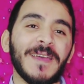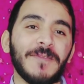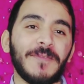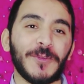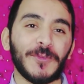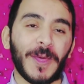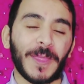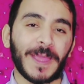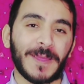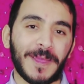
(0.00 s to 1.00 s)
فيديو
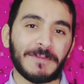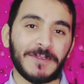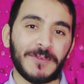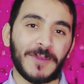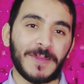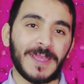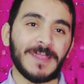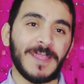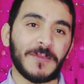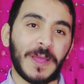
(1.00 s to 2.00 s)
النهارده يا جماعه فيديو جميل
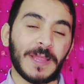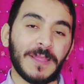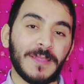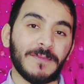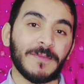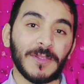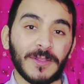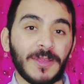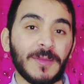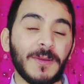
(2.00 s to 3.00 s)
جدا وعالي جدا في
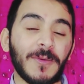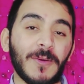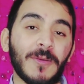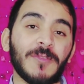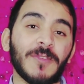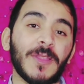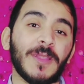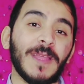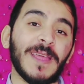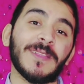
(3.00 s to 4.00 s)
القيمه وهو بفضل
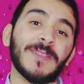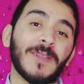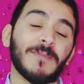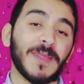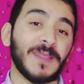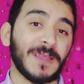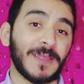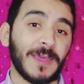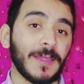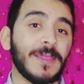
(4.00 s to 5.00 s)
الله طلب مني
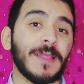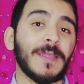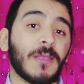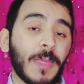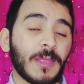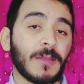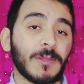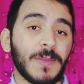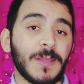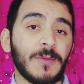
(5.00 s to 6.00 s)
كتير جدا
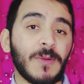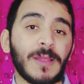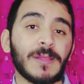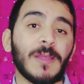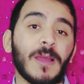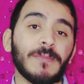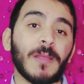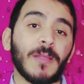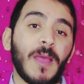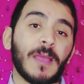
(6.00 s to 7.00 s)
طلبت مني وقالت لي يا عبد
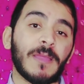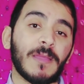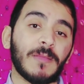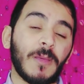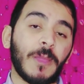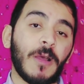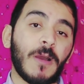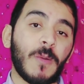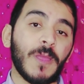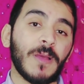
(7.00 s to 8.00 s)
الله عايزين طريقه
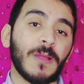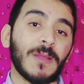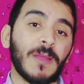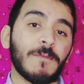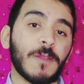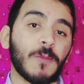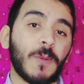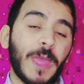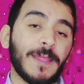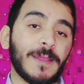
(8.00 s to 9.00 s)
قويه لحفظ
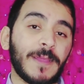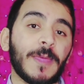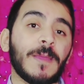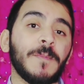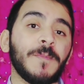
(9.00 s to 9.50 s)
القران الكريم